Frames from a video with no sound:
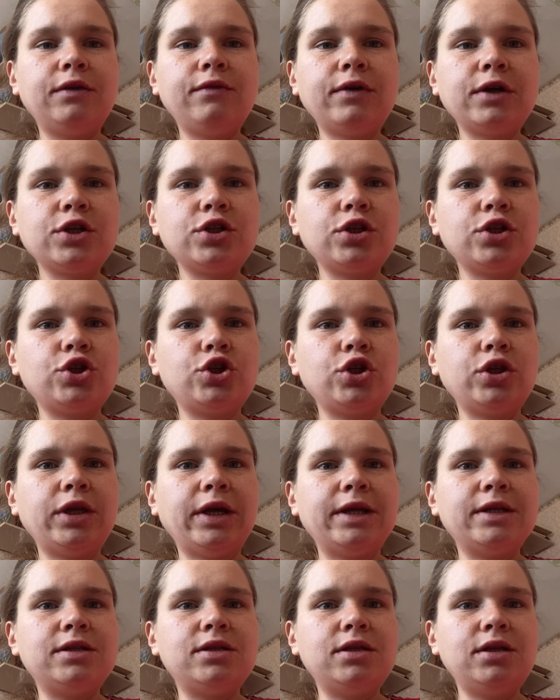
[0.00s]
И важно
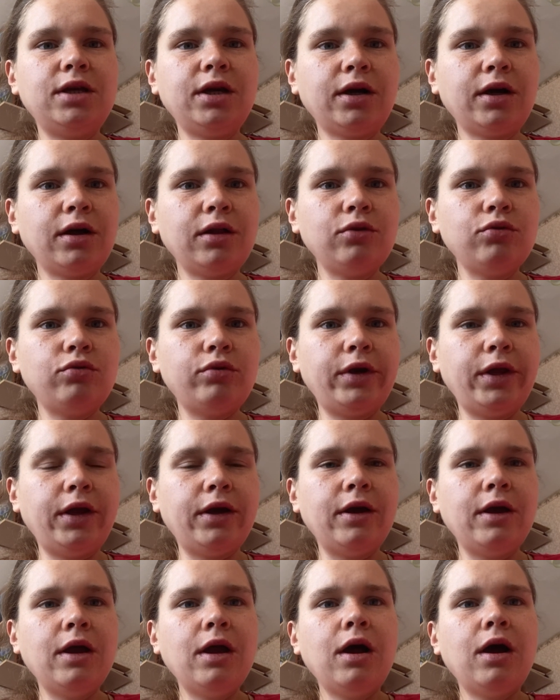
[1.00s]
считать не
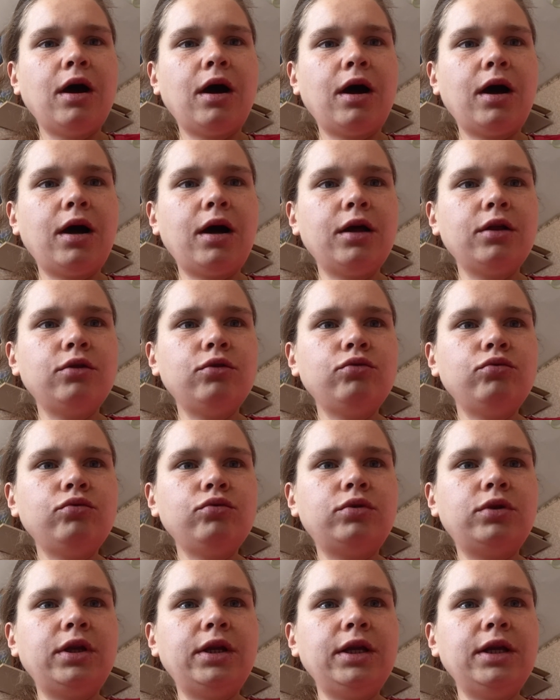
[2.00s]
калории, а
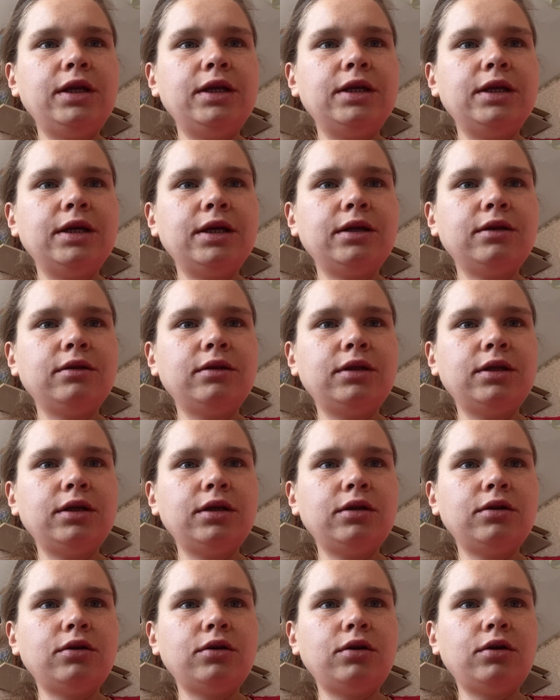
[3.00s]

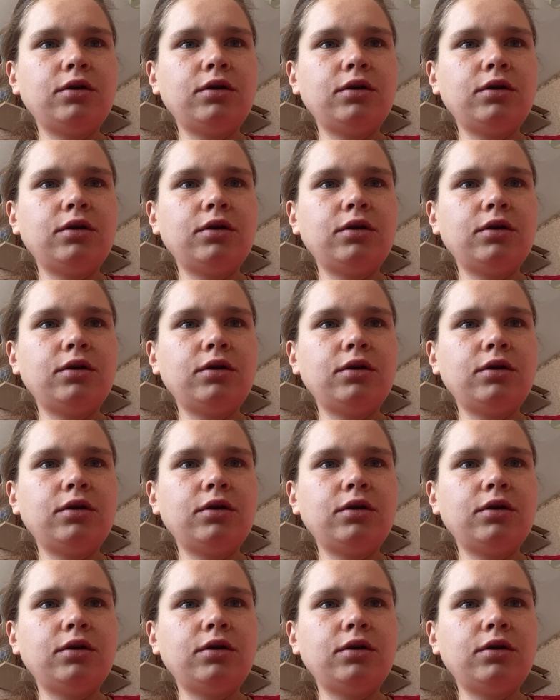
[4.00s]
нутриенты.